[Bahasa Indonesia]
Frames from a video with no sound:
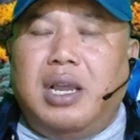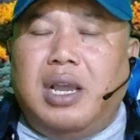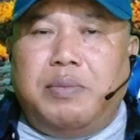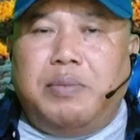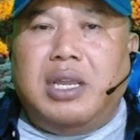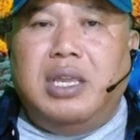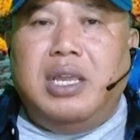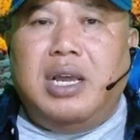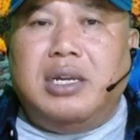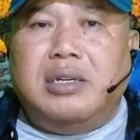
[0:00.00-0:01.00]
apalagi
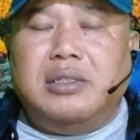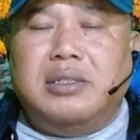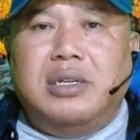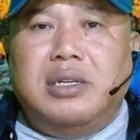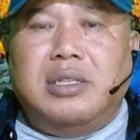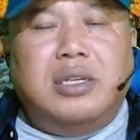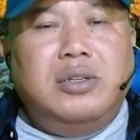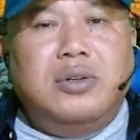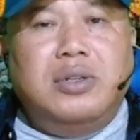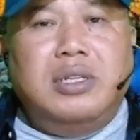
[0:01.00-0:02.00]
yang
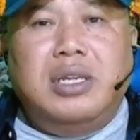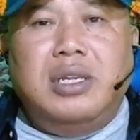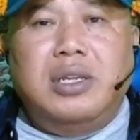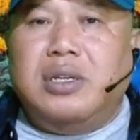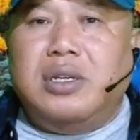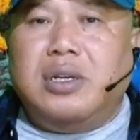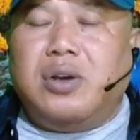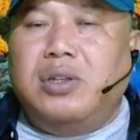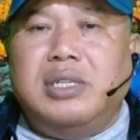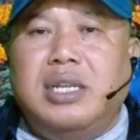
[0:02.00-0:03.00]
terjun di
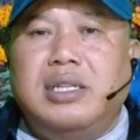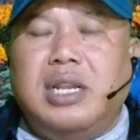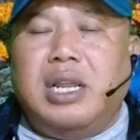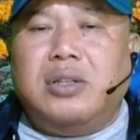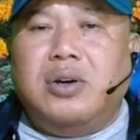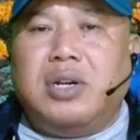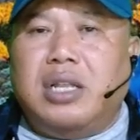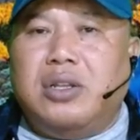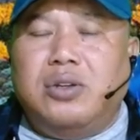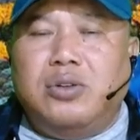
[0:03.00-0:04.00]
konten kreator
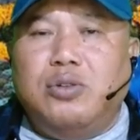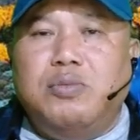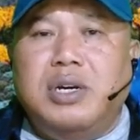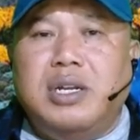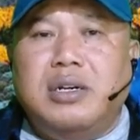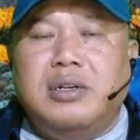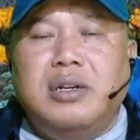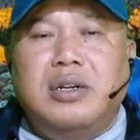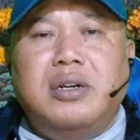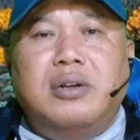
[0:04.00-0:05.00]
atau youtuber
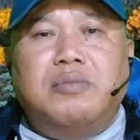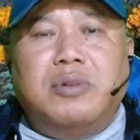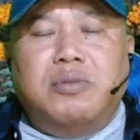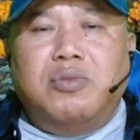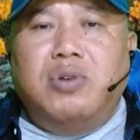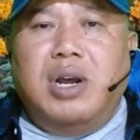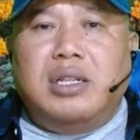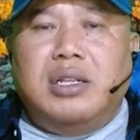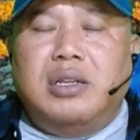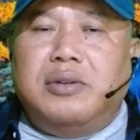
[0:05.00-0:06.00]

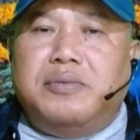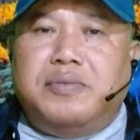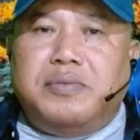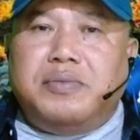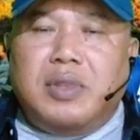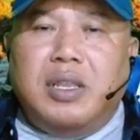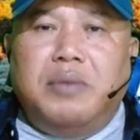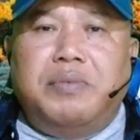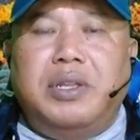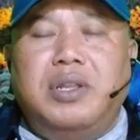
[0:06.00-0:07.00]
membuat
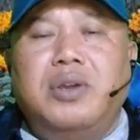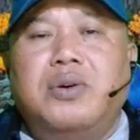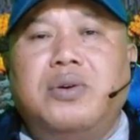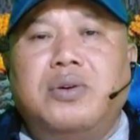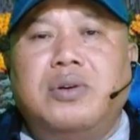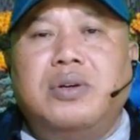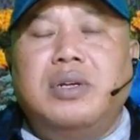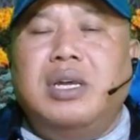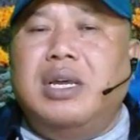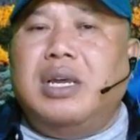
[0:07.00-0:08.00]
video
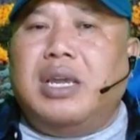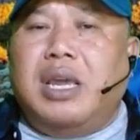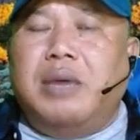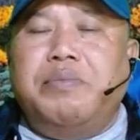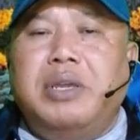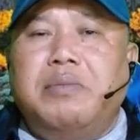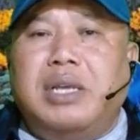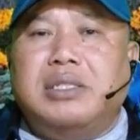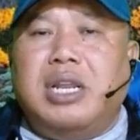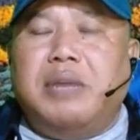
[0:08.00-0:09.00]
camping
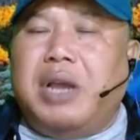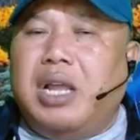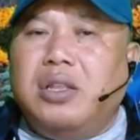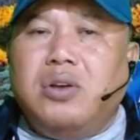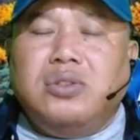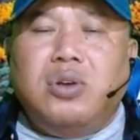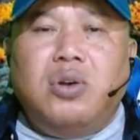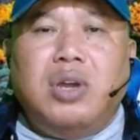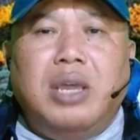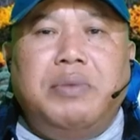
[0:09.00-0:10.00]
basket atau
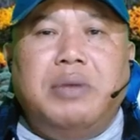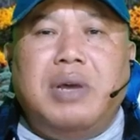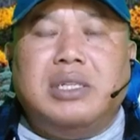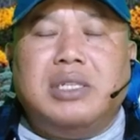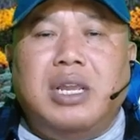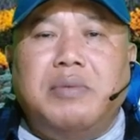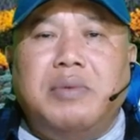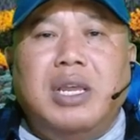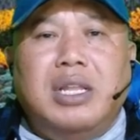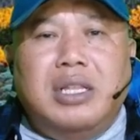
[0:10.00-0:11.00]
solo camping basket
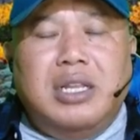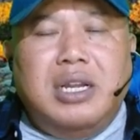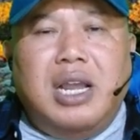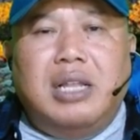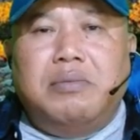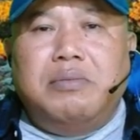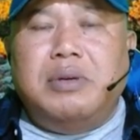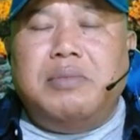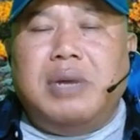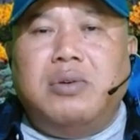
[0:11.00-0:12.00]
dengan
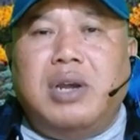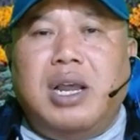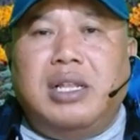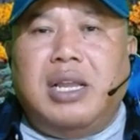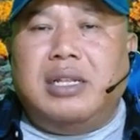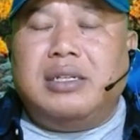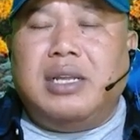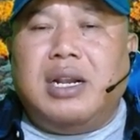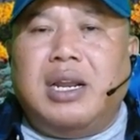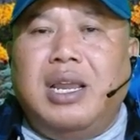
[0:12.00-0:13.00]
memadukan
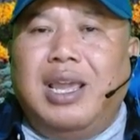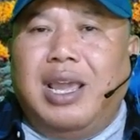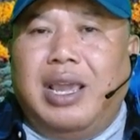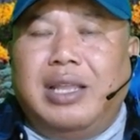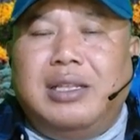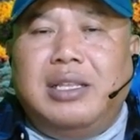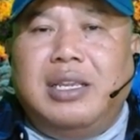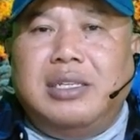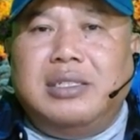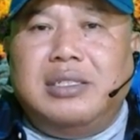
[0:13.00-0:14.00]
antara
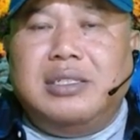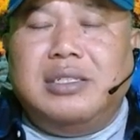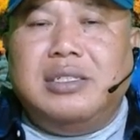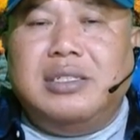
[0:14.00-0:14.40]
etnis